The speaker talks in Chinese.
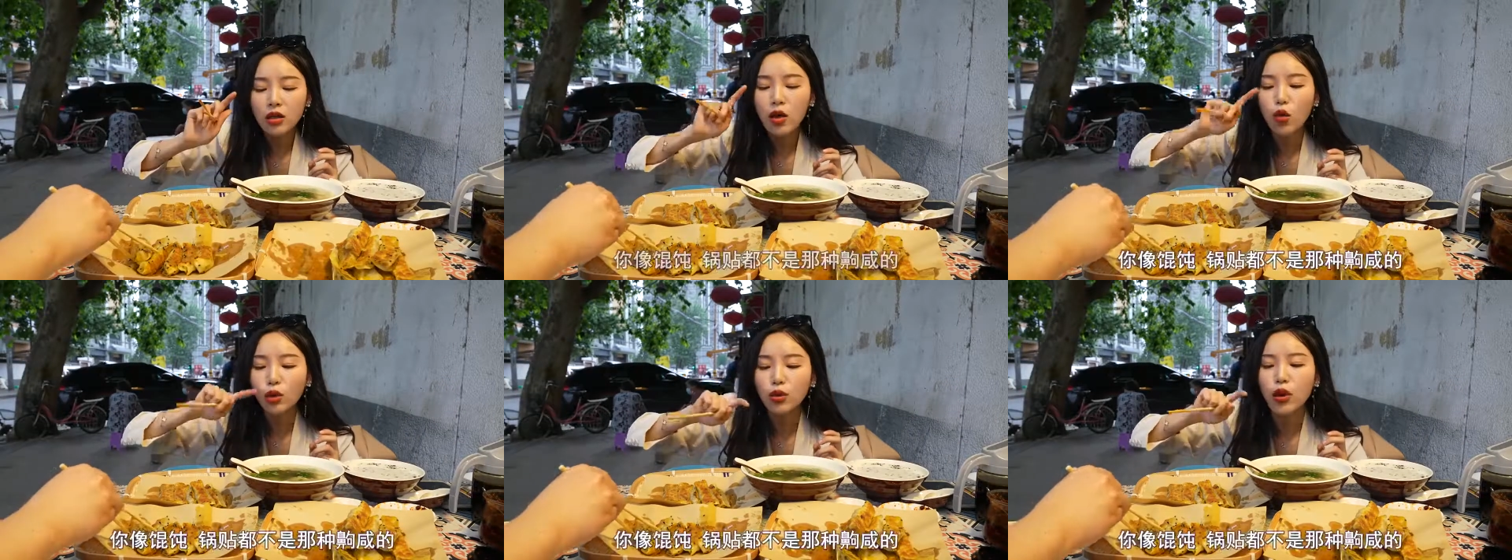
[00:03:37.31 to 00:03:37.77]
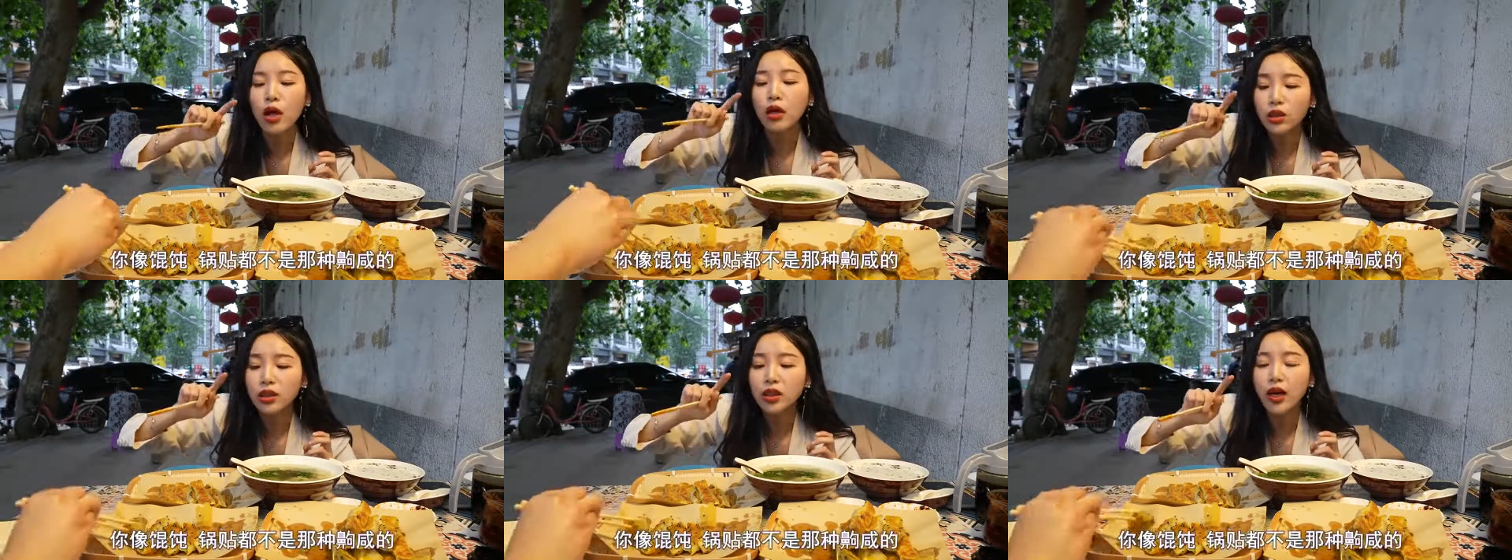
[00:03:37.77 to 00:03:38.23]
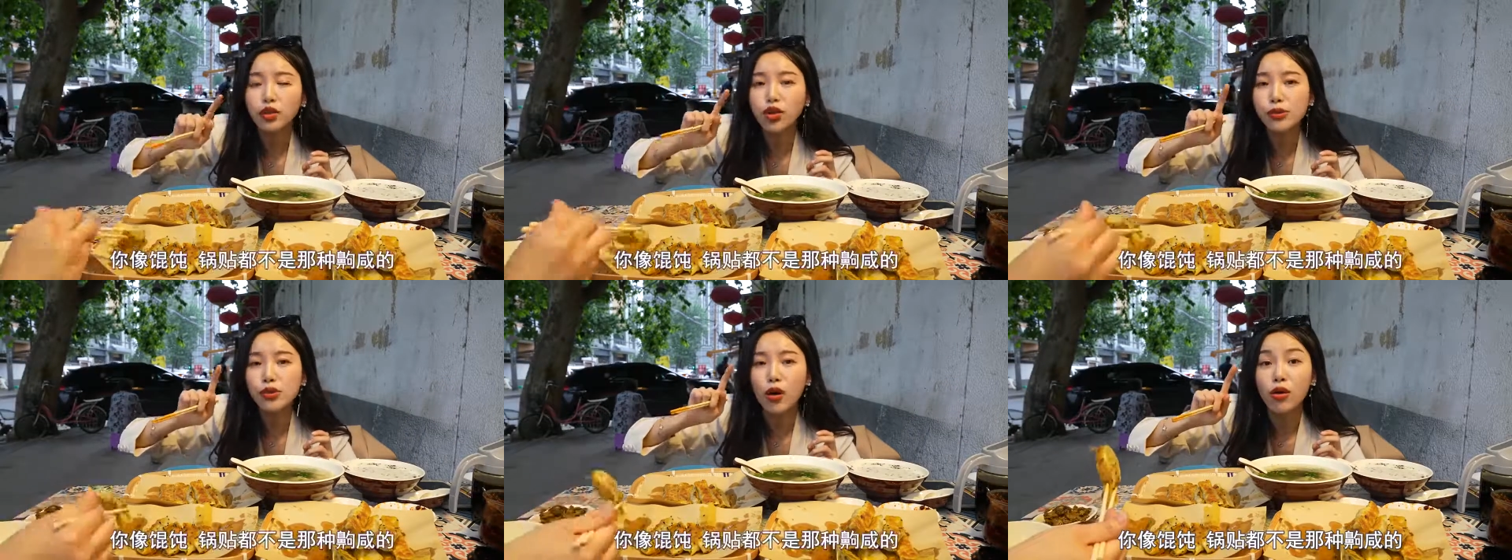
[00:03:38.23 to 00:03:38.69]
你像馄饨、锅贴
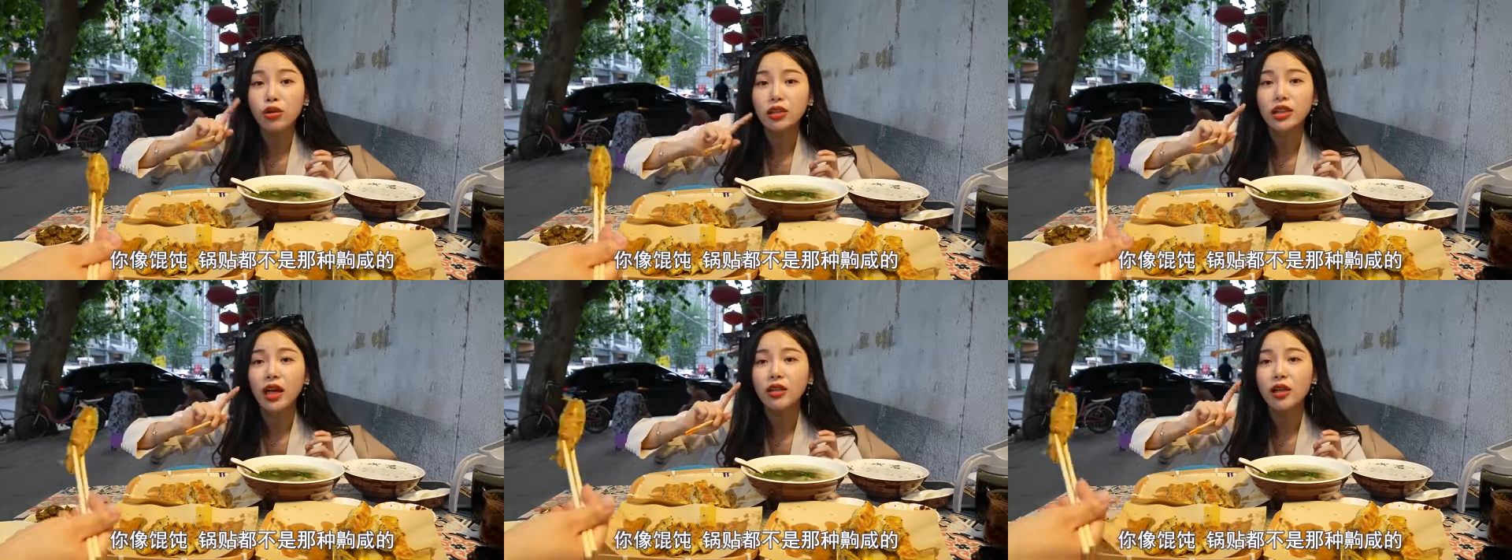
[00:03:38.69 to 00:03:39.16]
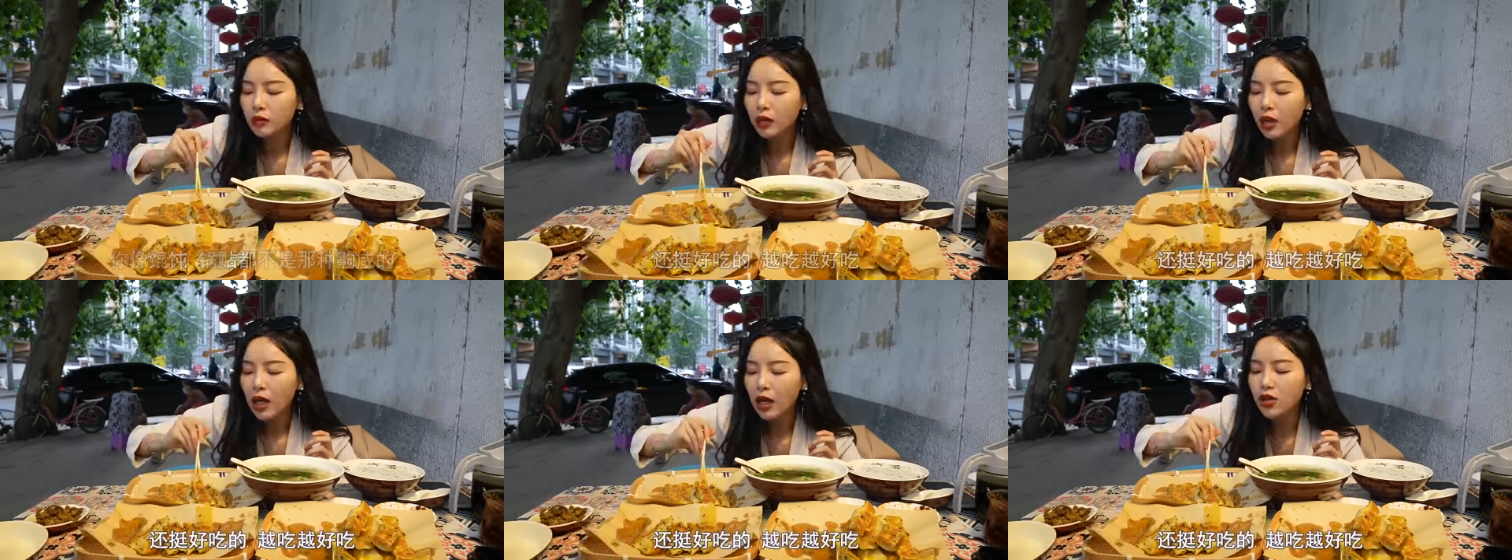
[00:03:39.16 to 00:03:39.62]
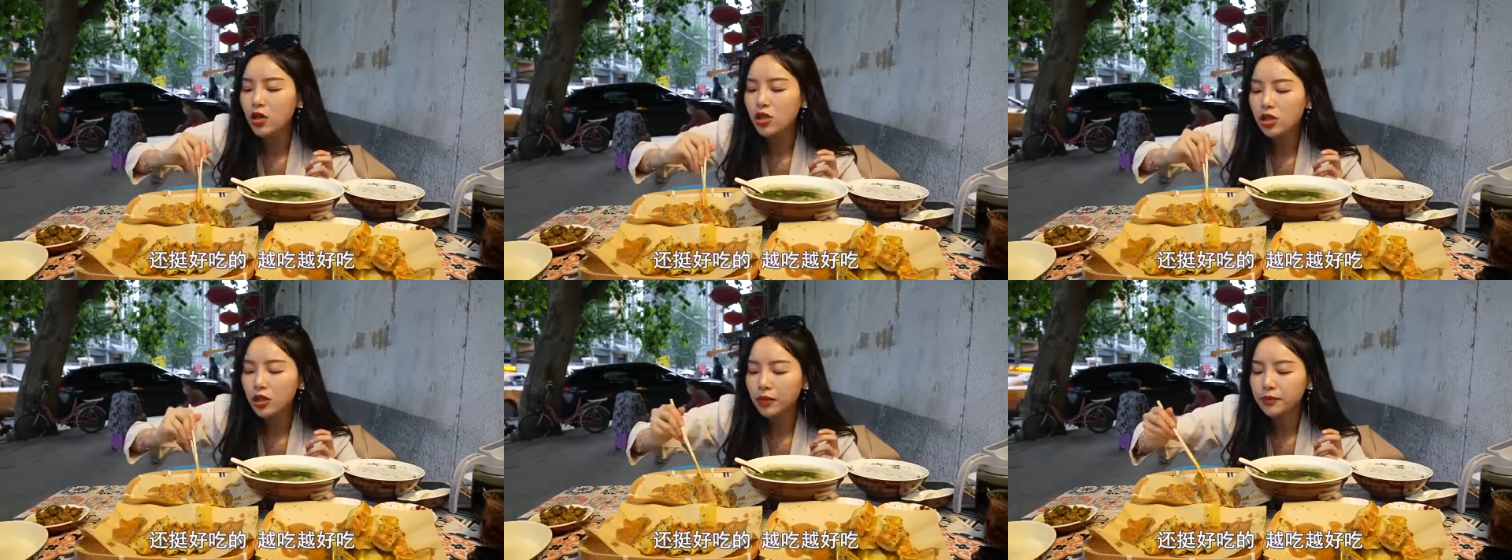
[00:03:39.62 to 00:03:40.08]
都是那种齁咸的，还挺
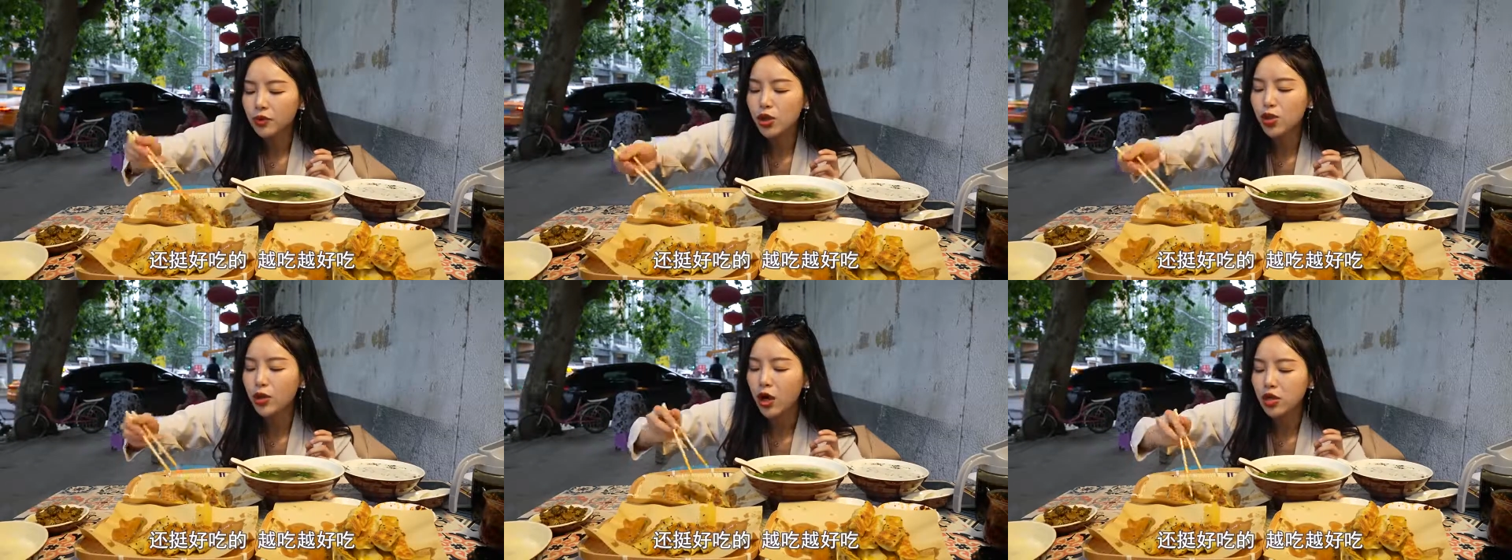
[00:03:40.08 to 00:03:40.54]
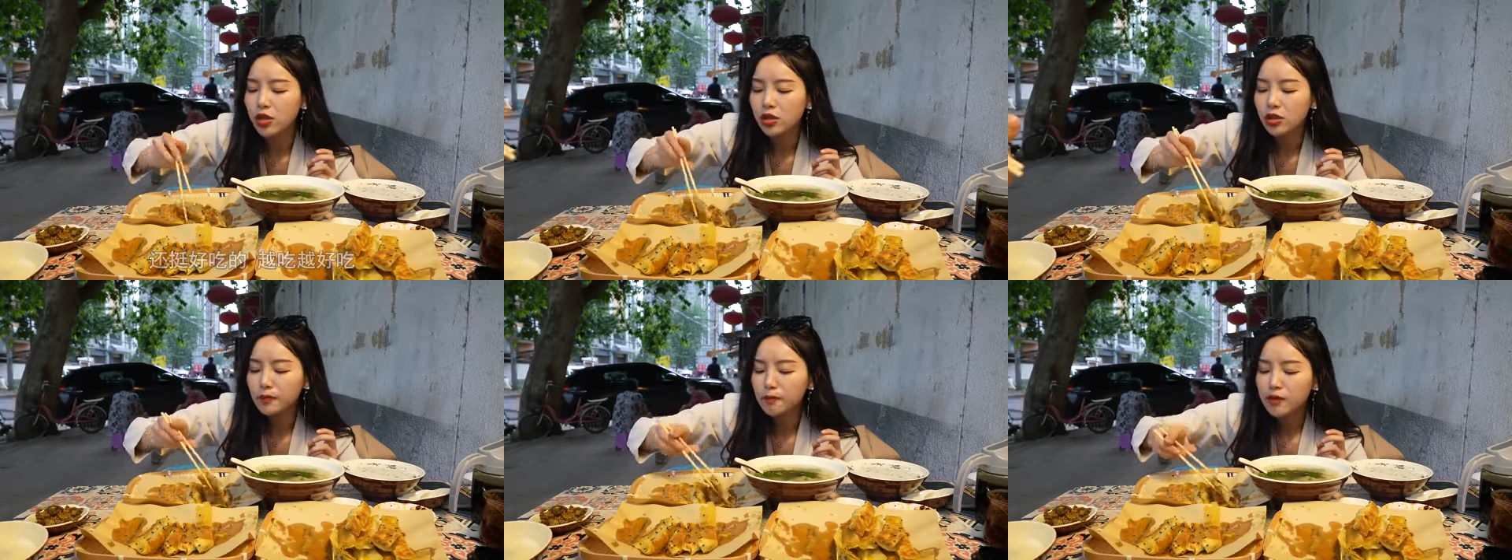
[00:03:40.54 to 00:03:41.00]
好吃的，越吃越好吃。